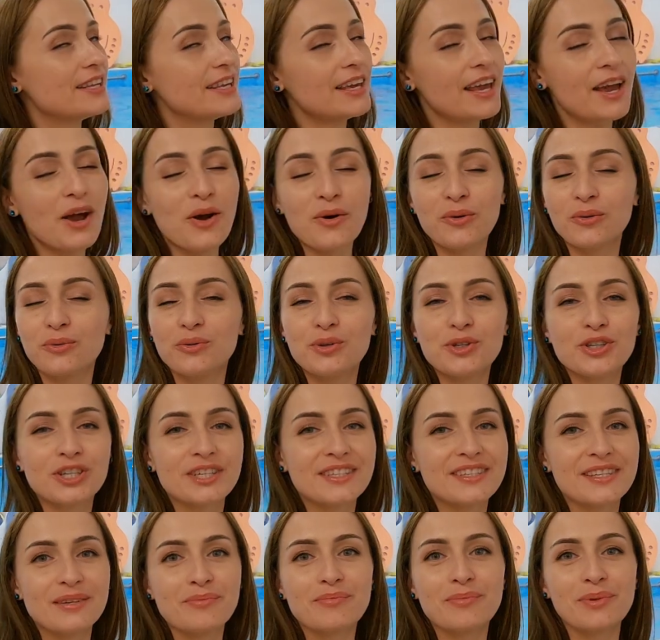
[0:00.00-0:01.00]
не
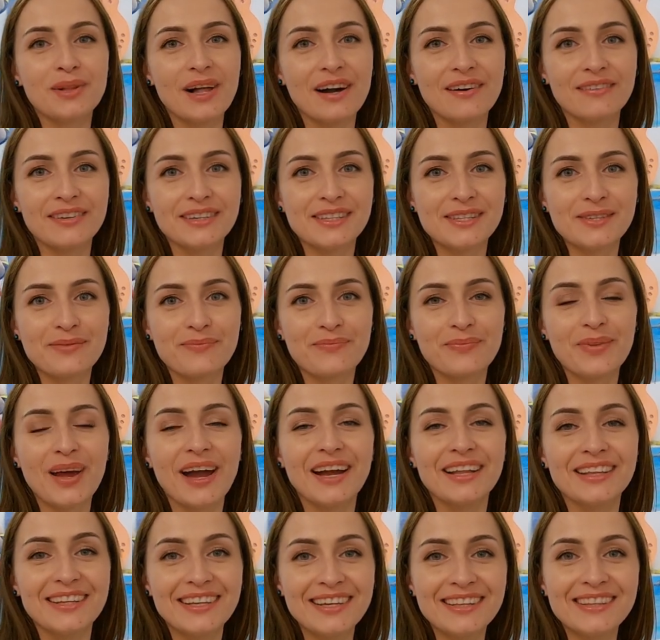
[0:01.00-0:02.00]
учатся плавать,
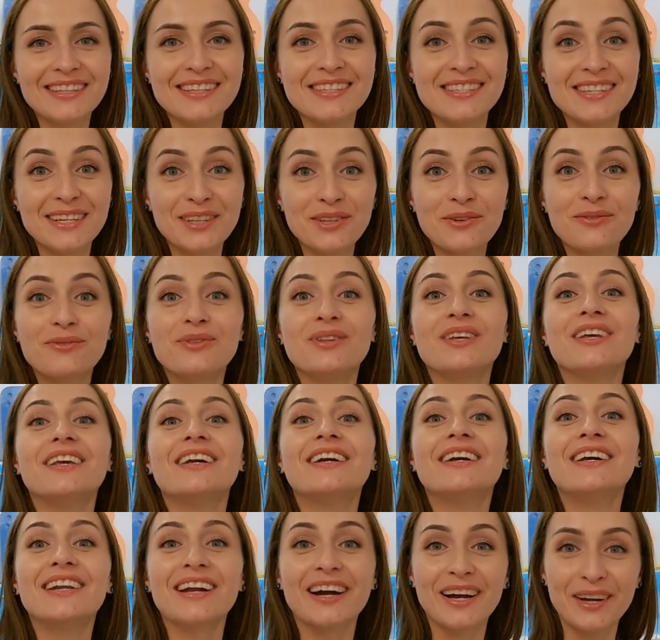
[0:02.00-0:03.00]
они это делают
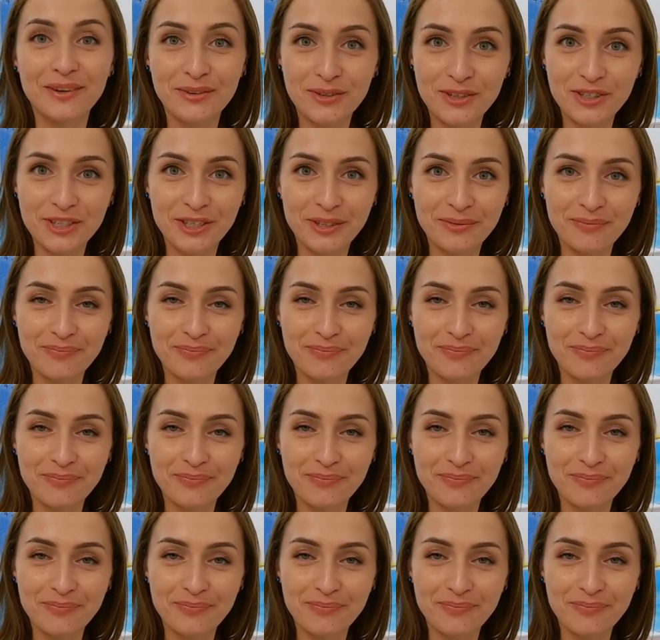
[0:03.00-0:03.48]
играючи